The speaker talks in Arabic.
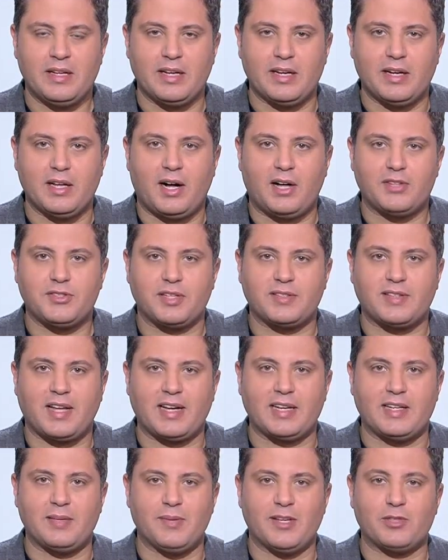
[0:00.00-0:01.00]
اللي اعطى
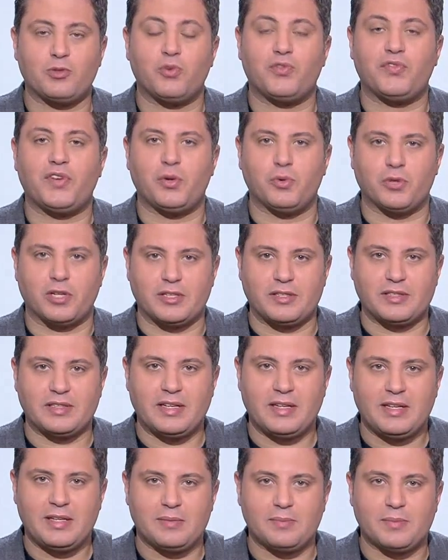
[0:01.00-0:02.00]
تعليماته فورا
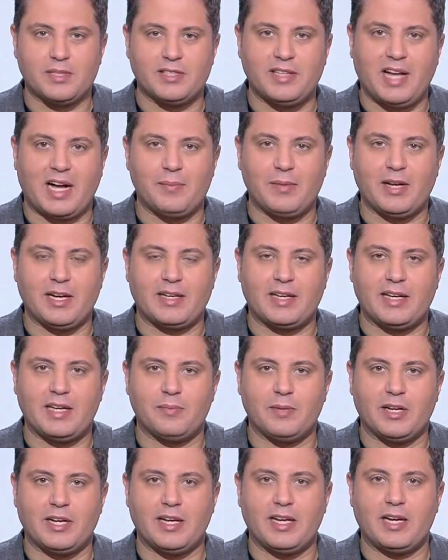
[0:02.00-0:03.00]
بالدعم
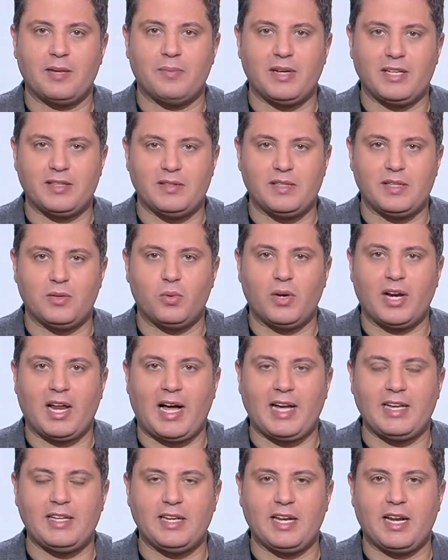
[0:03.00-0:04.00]
الكامل المادي
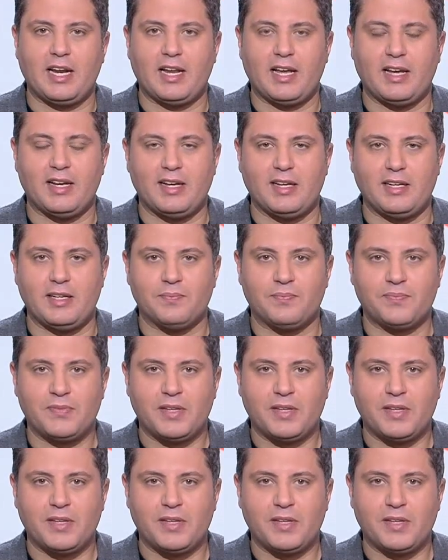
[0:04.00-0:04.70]
والعيني للاهالي